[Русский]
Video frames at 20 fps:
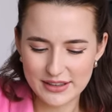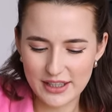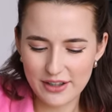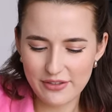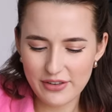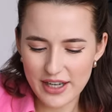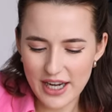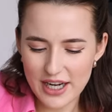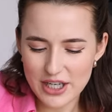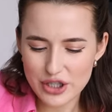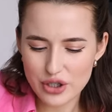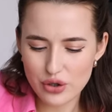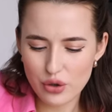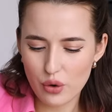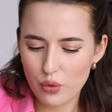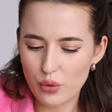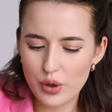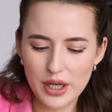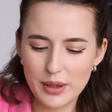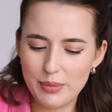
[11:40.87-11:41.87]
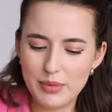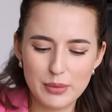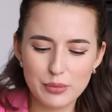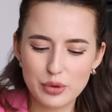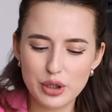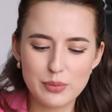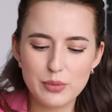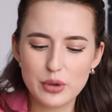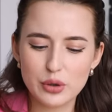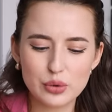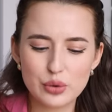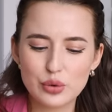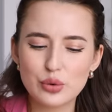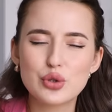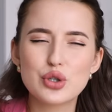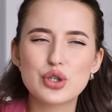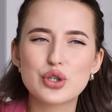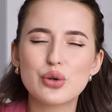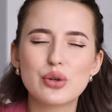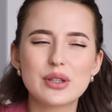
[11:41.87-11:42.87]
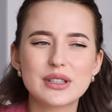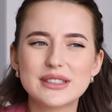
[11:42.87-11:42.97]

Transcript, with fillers: говоря, что ой, моему ребенку нужно